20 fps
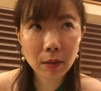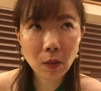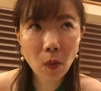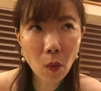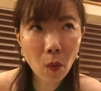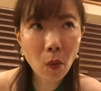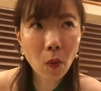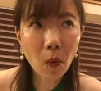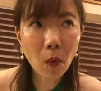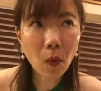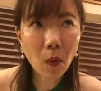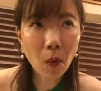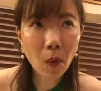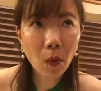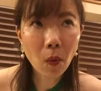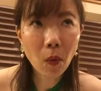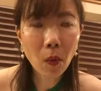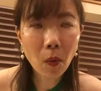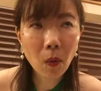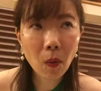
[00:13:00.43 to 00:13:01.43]
を
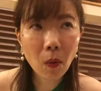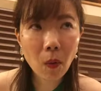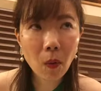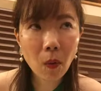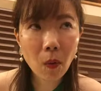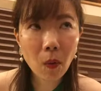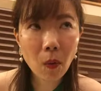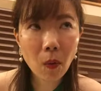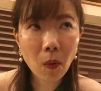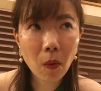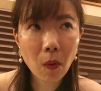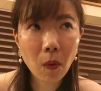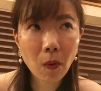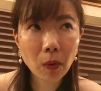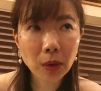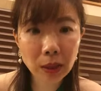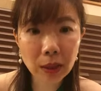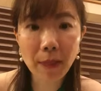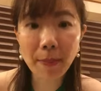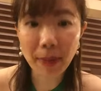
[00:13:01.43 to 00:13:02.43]

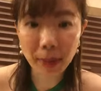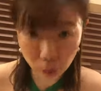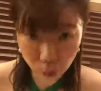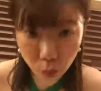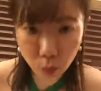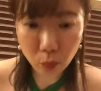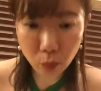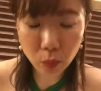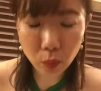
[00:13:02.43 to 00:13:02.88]
してます